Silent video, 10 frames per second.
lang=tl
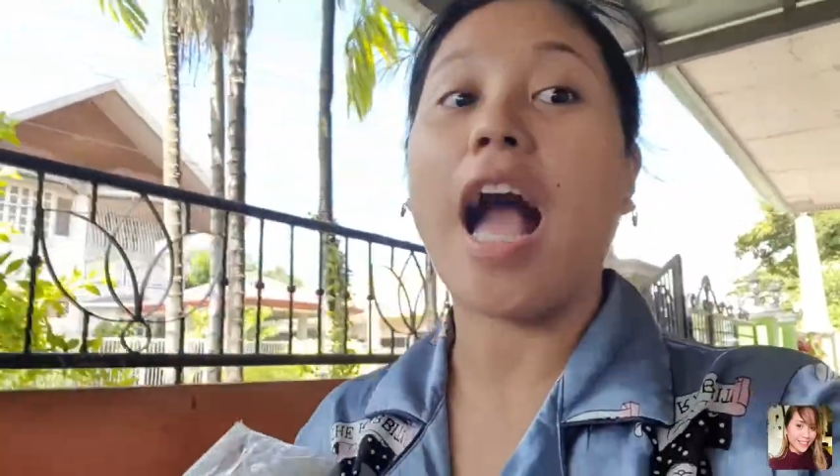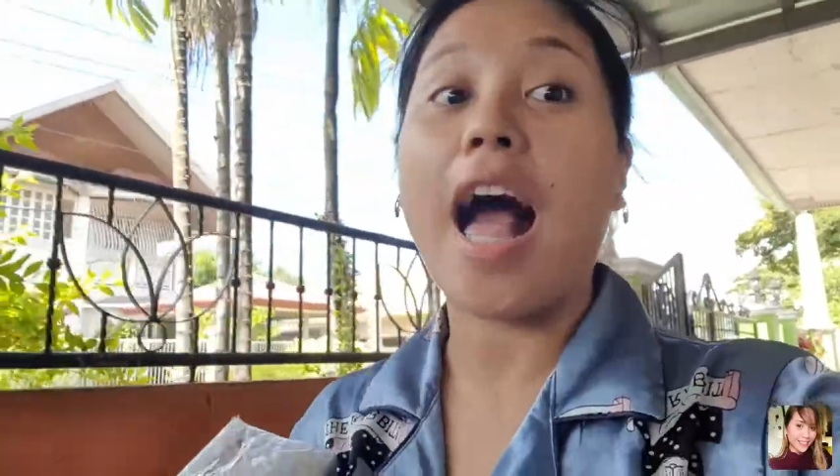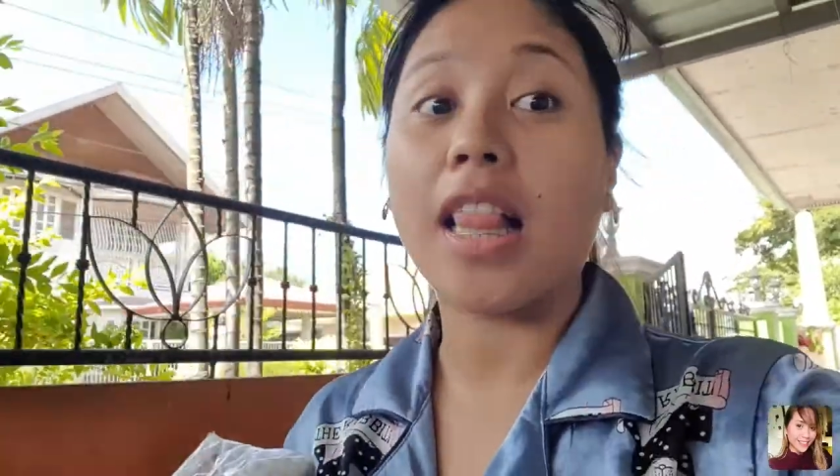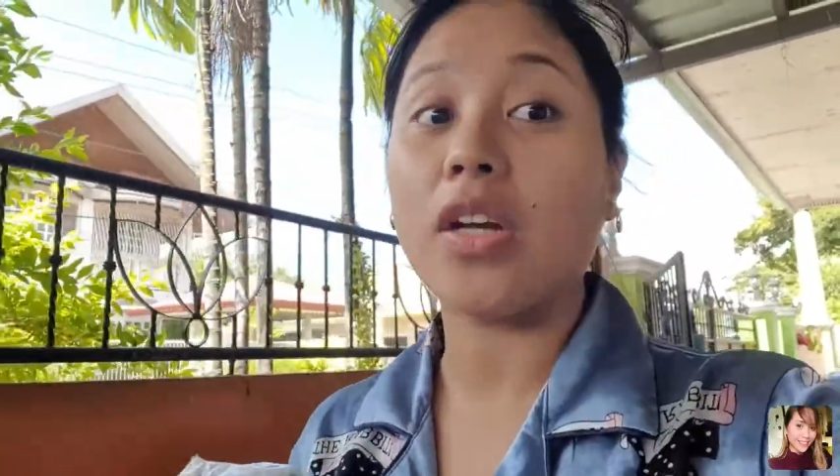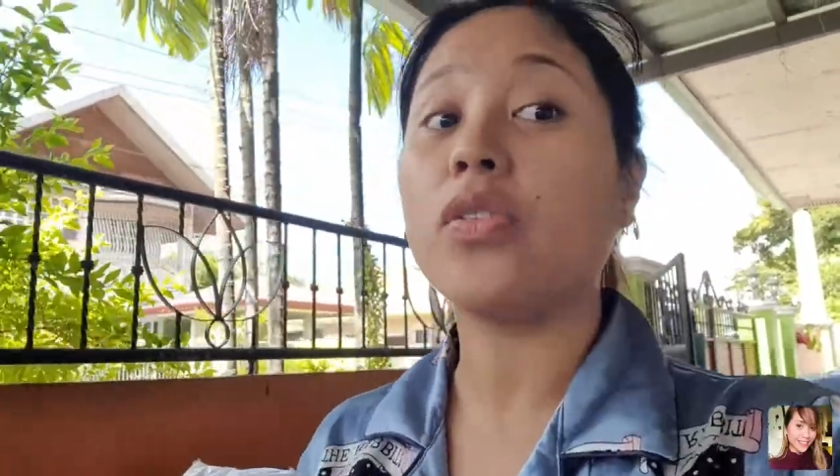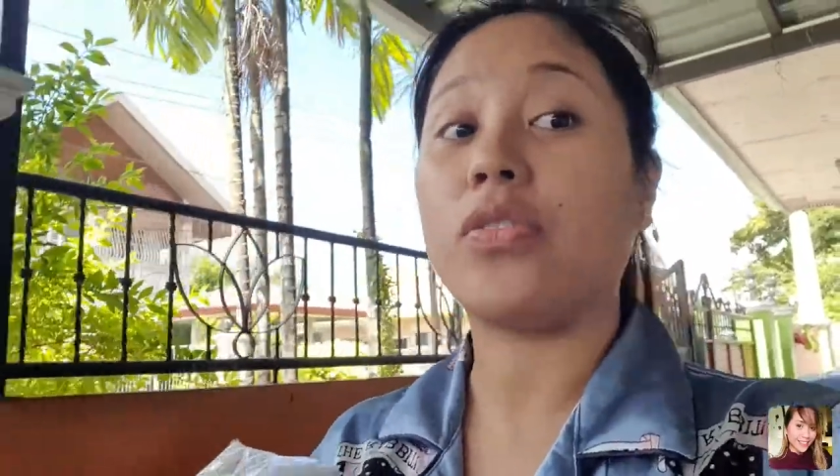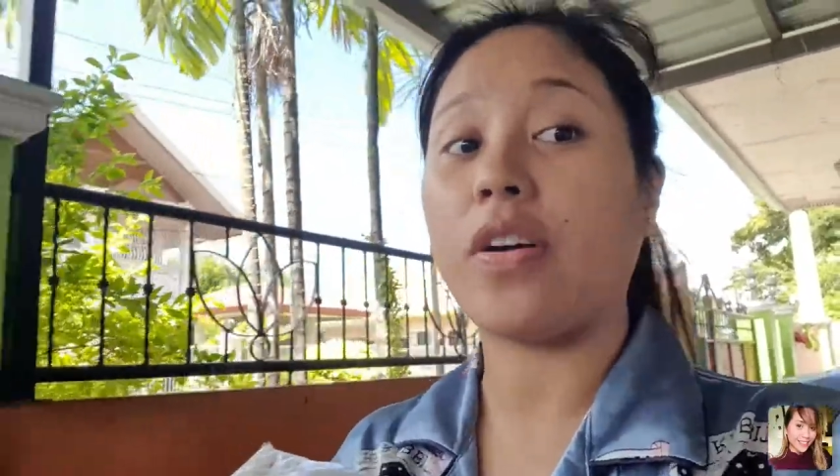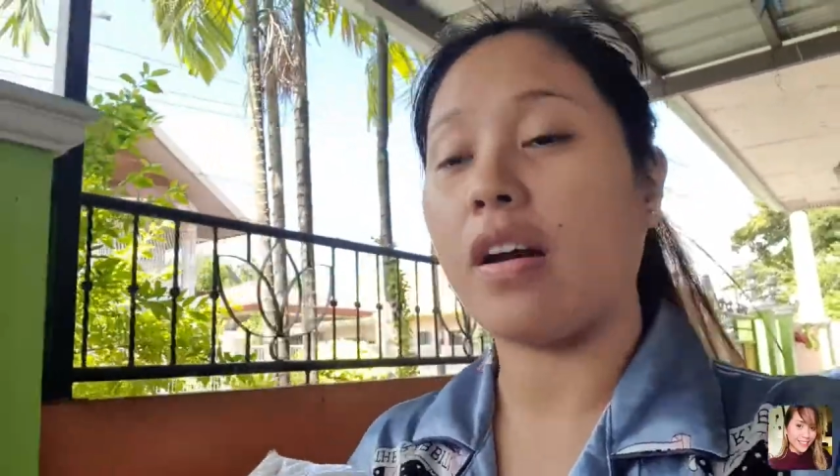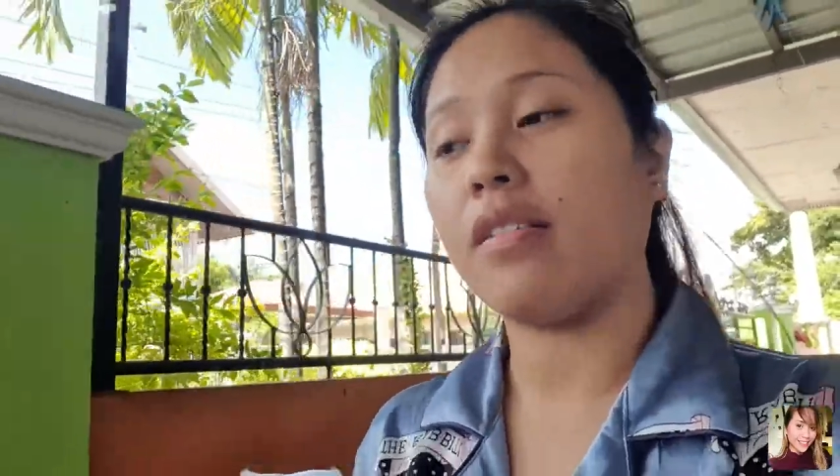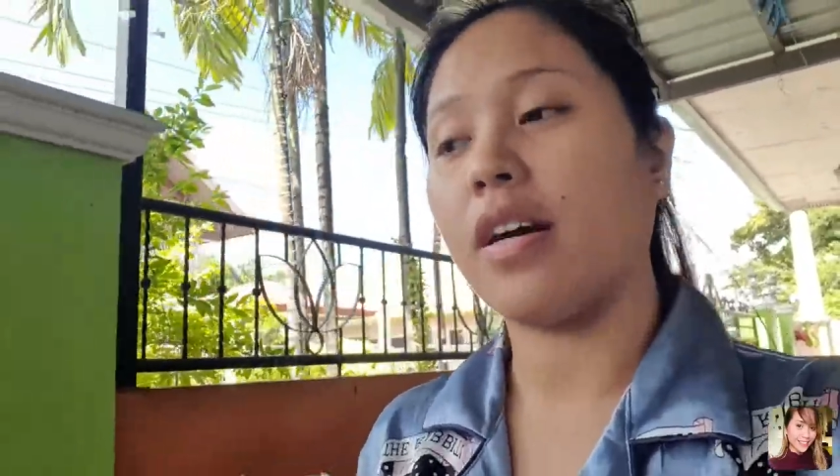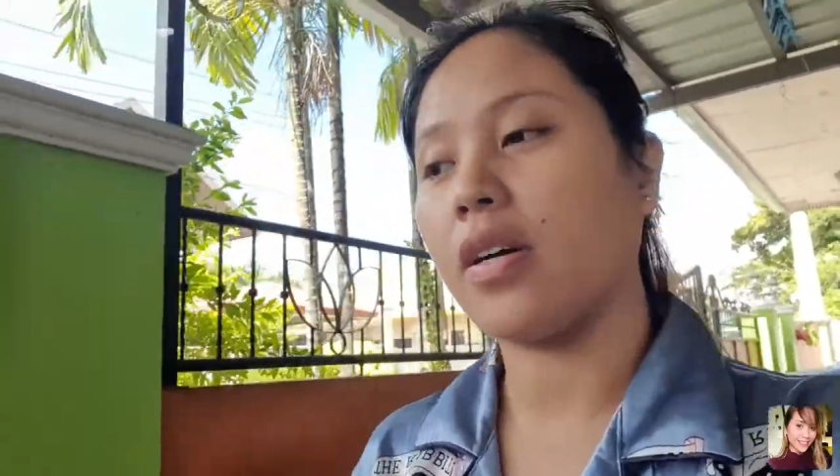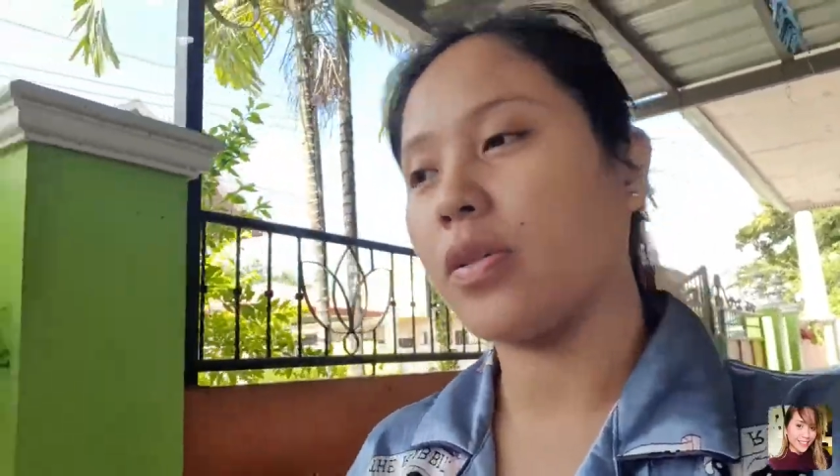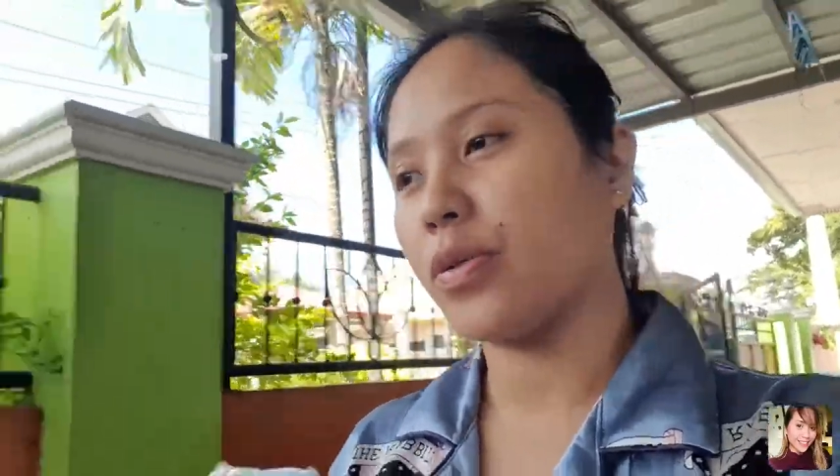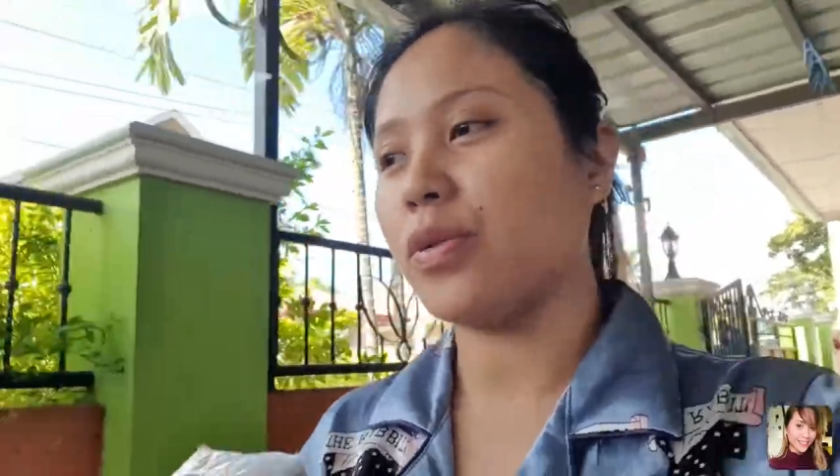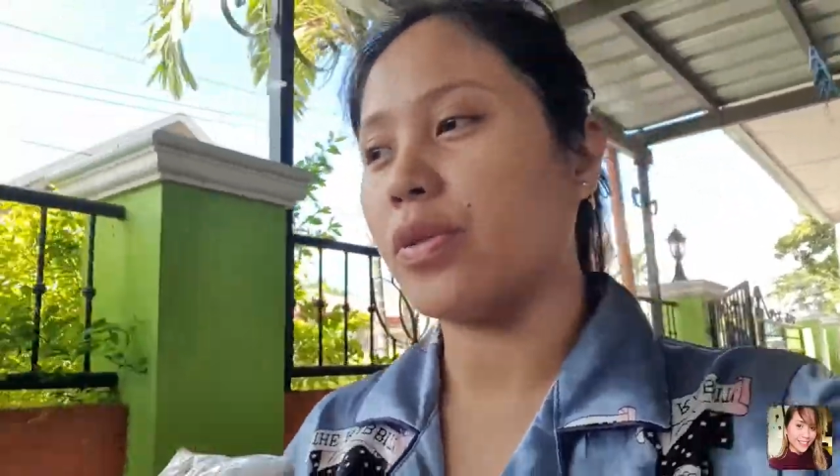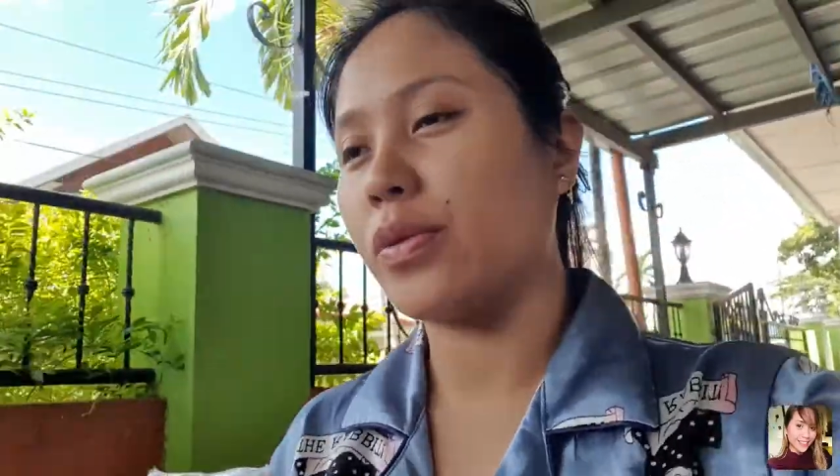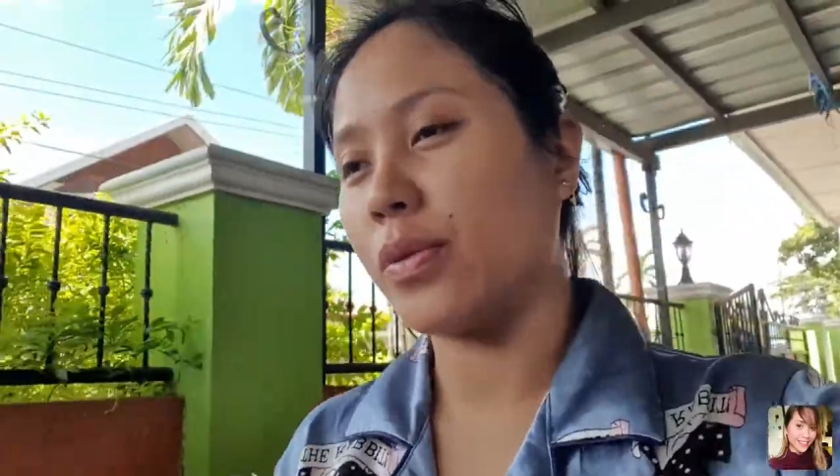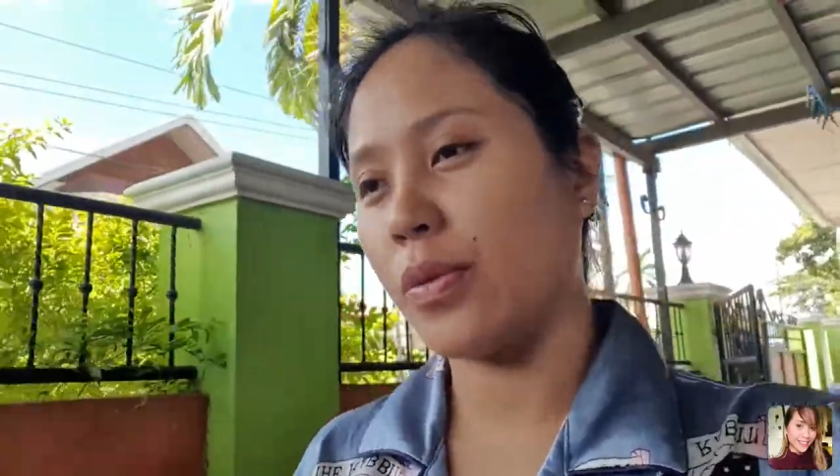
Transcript: aloe vera kung